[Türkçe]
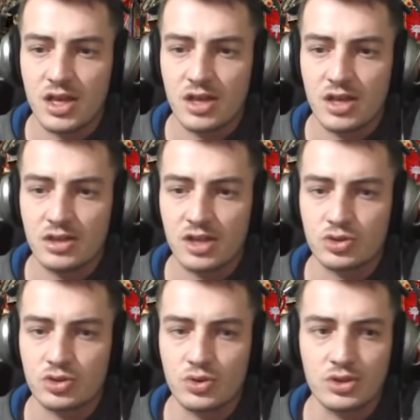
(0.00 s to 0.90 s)

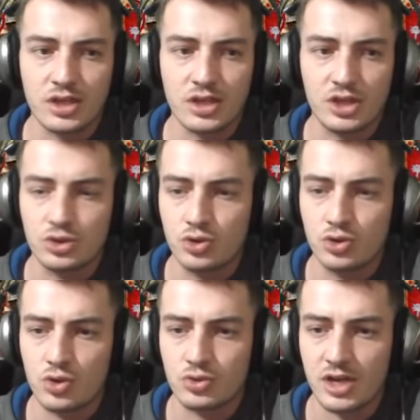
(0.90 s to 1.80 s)
Destroyer da geçti. Çok
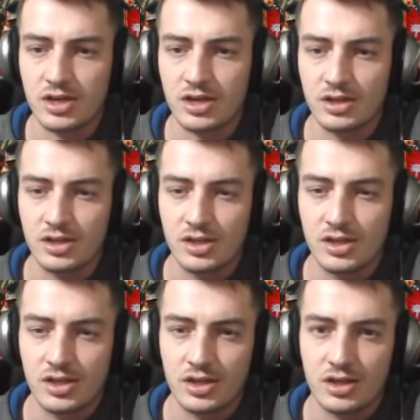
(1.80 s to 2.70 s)
güzel.
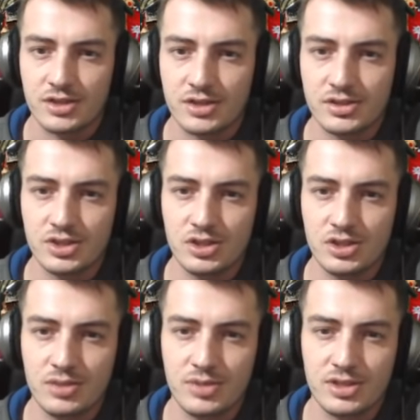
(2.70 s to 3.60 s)
Aslında
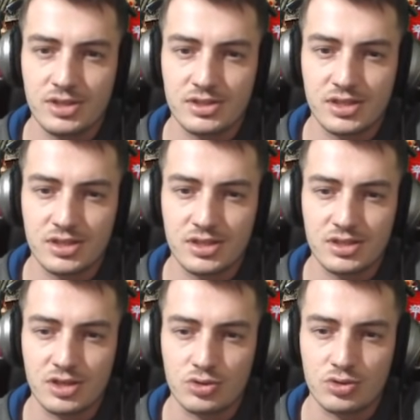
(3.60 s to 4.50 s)
şimdi bir 8
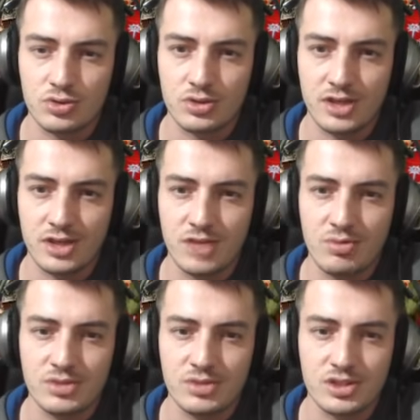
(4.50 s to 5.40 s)
Destroyer
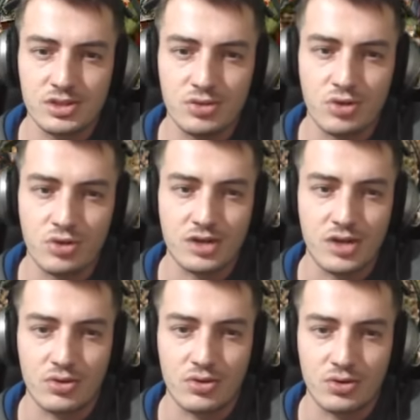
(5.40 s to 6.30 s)
denememiz yok ya
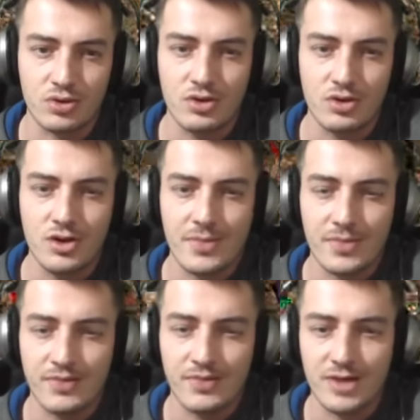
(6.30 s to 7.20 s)
yok yok.
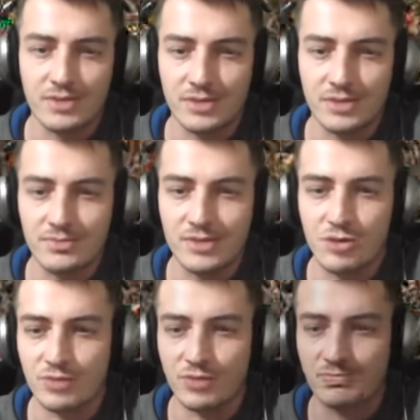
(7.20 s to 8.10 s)
Var mı?
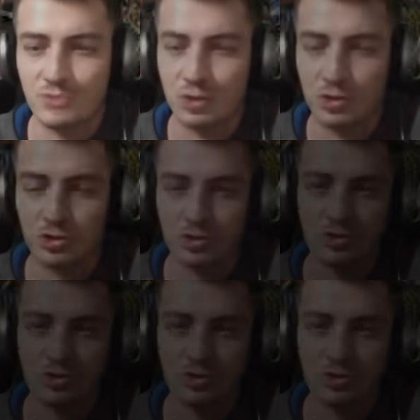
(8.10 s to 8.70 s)
Bilmiyorum. Görüşürüz.